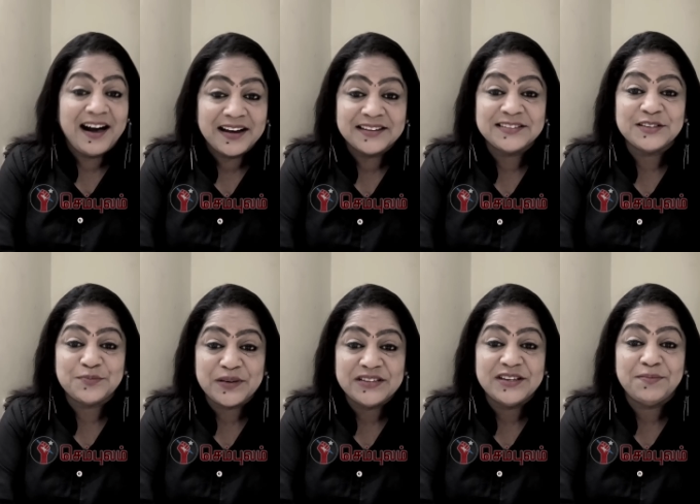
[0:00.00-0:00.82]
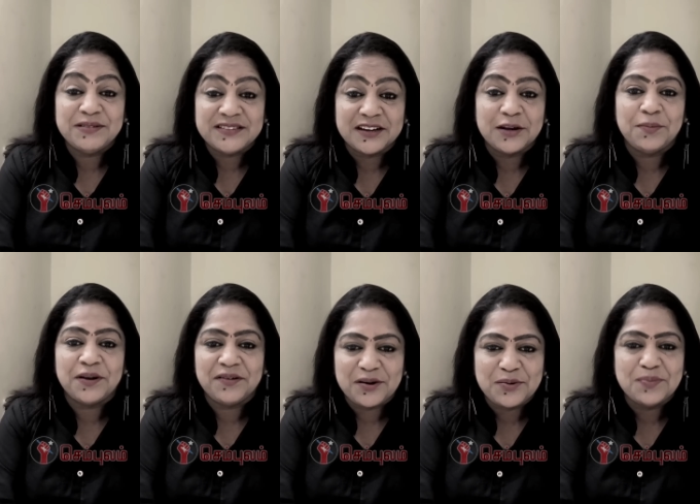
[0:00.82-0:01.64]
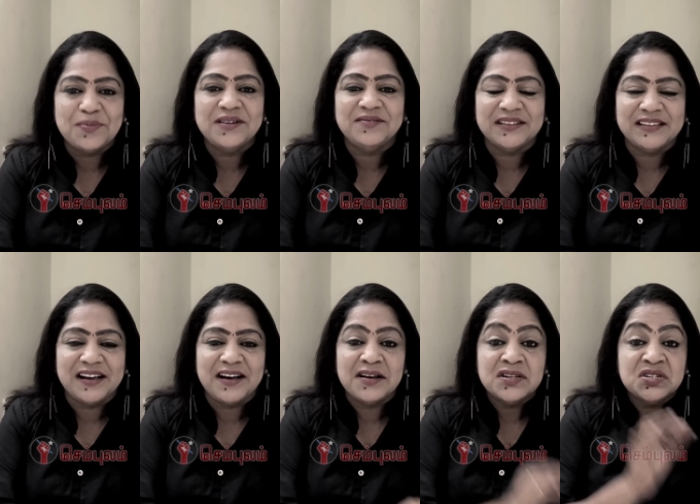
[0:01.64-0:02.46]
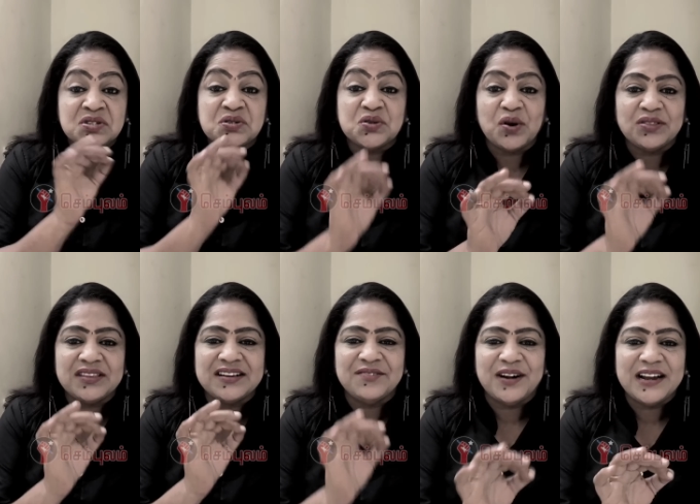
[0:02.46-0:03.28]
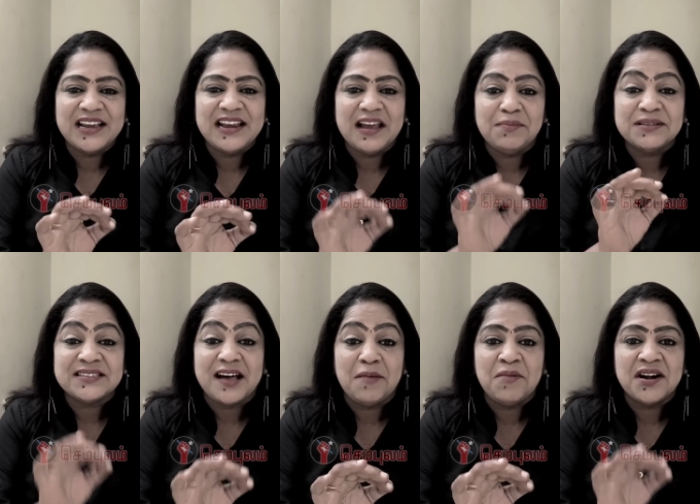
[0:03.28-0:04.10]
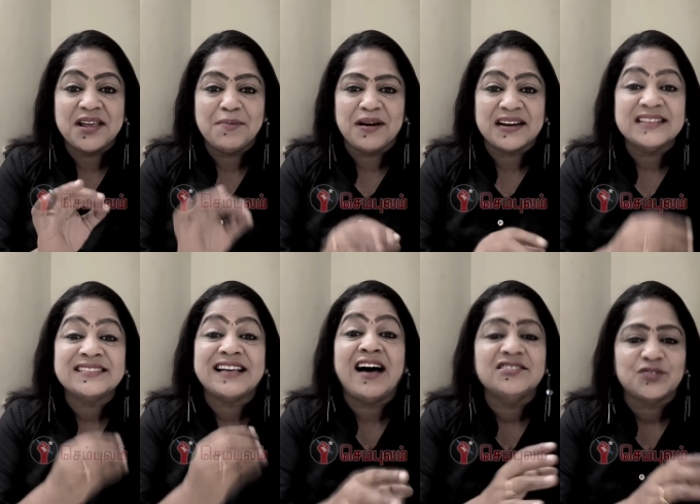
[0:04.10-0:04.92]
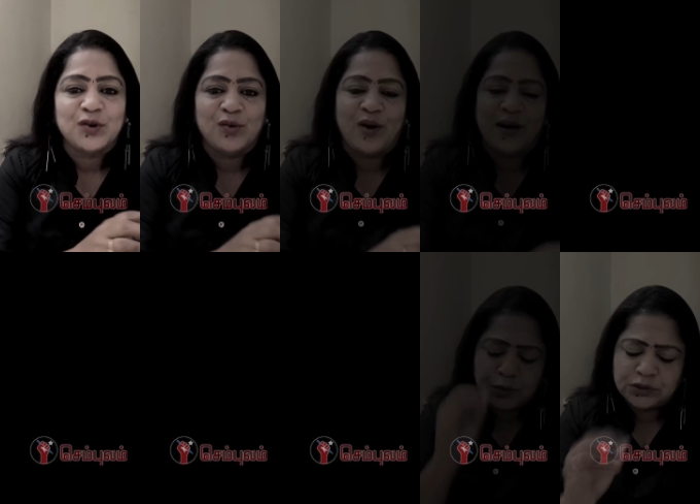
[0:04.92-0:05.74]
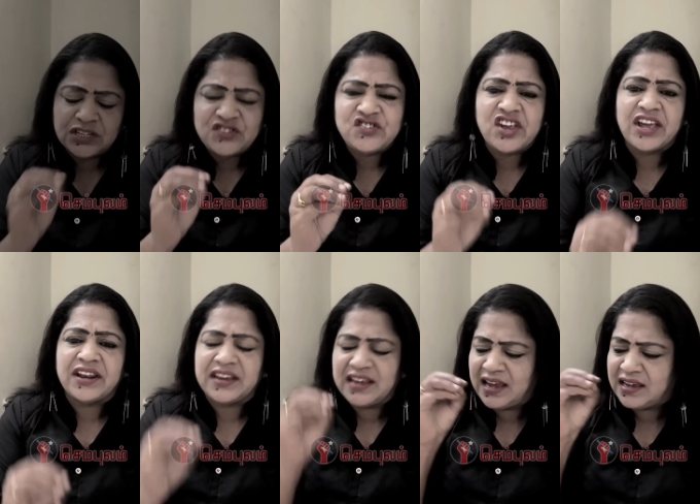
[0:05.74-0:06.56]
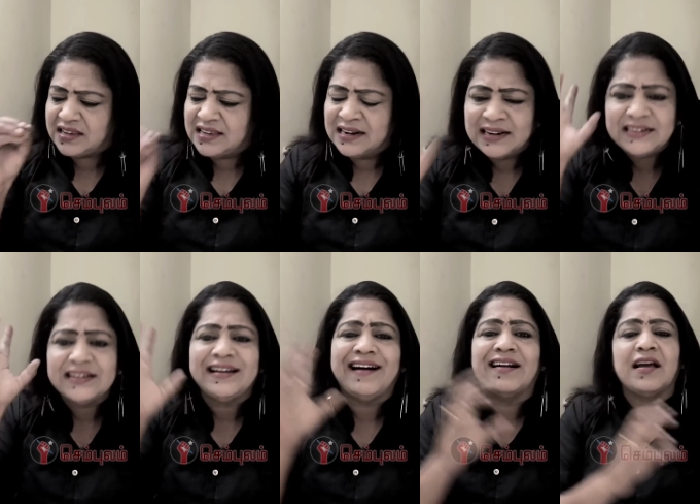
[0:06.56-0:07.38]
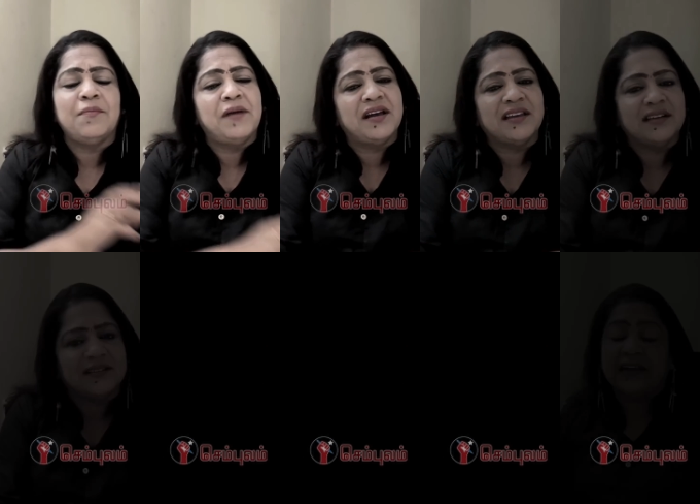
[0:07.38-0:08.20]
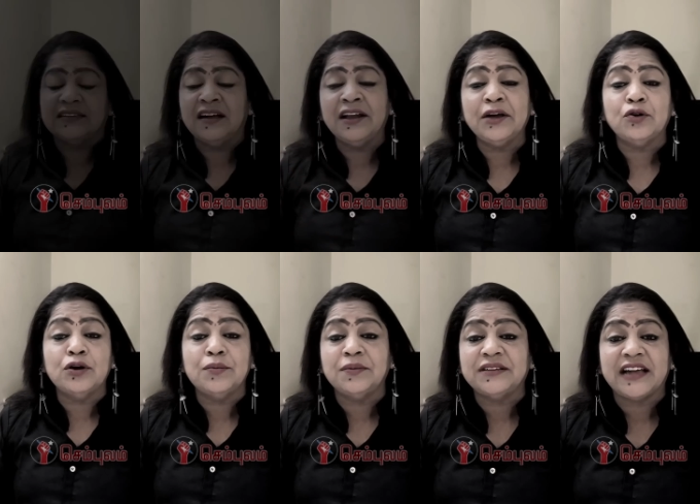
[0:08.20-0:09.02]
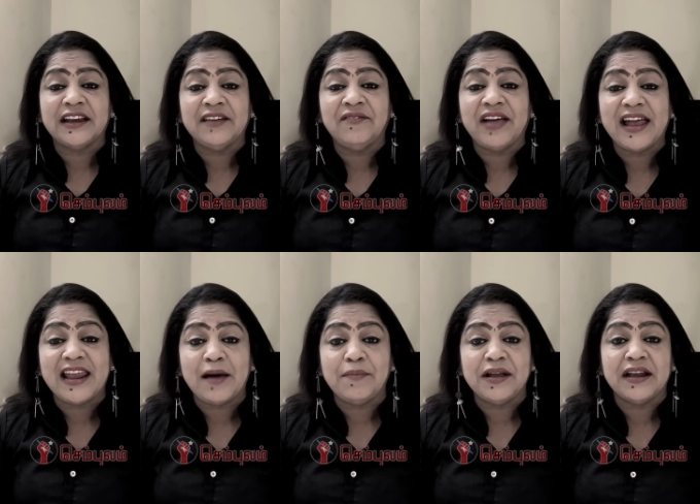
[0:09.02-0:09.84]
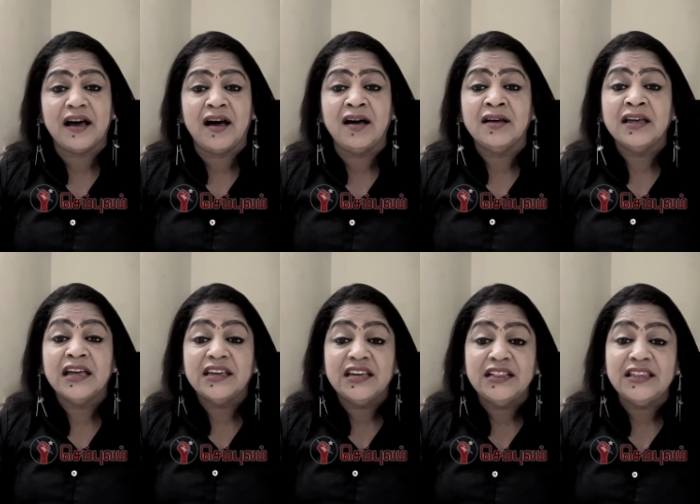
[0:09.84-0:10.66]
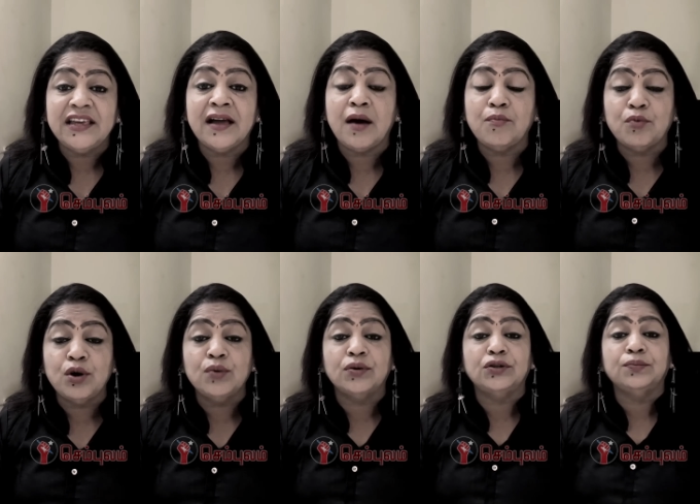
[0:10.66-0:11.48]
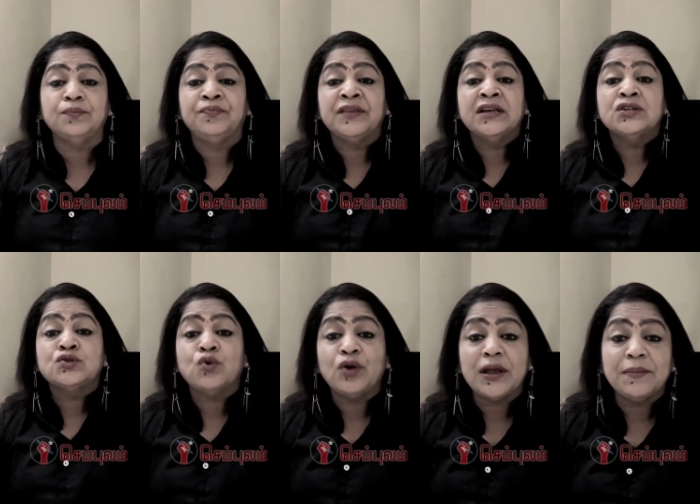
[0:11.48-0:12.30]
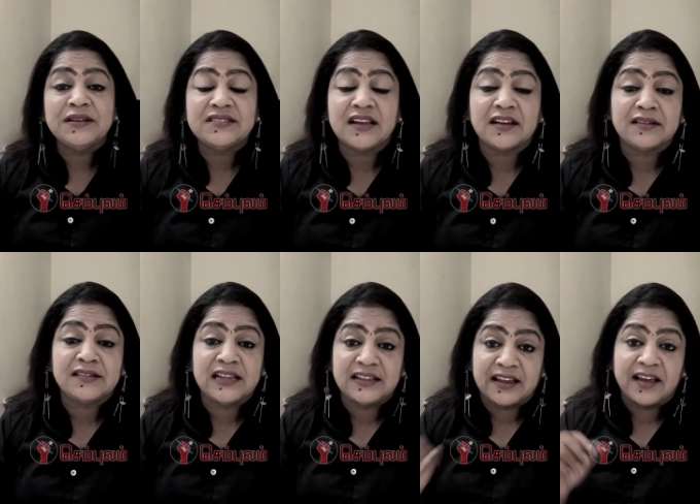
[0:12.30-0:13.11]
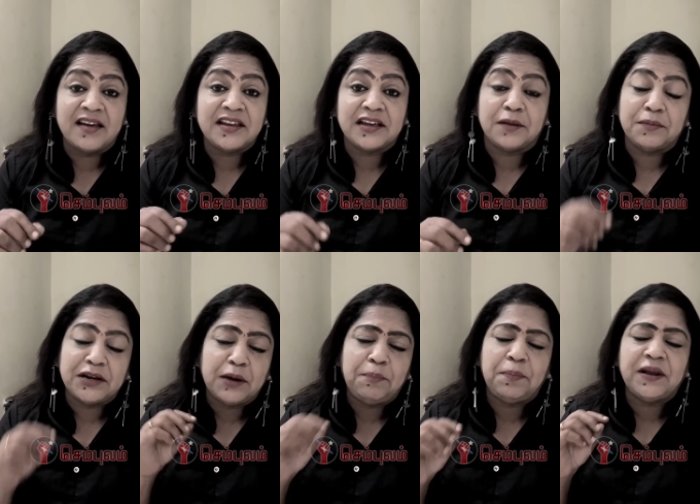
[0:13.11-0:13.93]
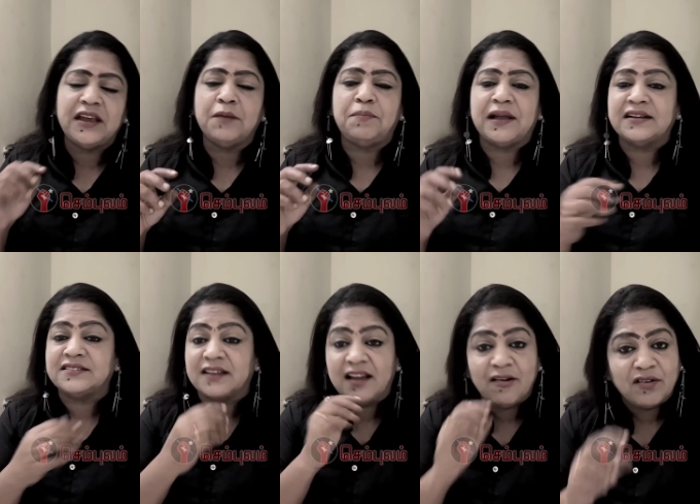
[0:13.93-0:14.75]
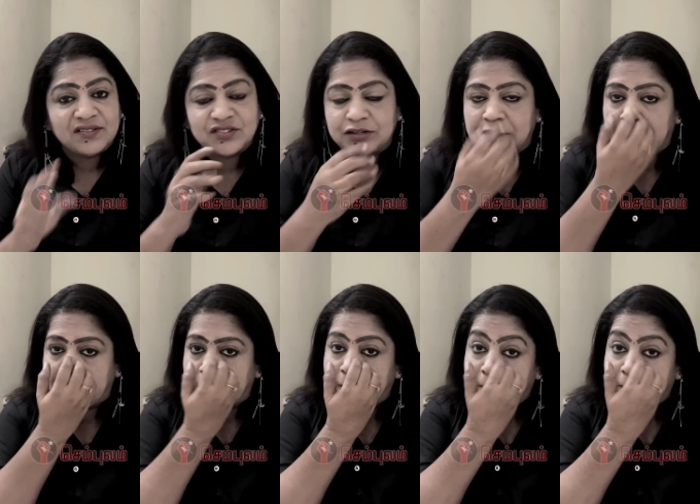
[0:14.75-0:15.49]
ஆர்எஸ்எஸ் பிஜேபி சங்க பரிவார் கும்பல் வந்தா சோத்துக்கு வழி இல்லாம சாமானிய மக்களை சாக சொல்லுவாங்க புதுச்சேரியே இருட்டுக்காடா மாறி இருக்கு அதானே குழுமத்துக்கு என்ன வேலை அப்படின்னா இந்தியா முழுவதும் சூரிய மின்சக்தி தயாரிக்கிற மிகப்பெரிய பிளான்ஸ் எல்லாம் அவங்க வச்சிருக்கிறாங்க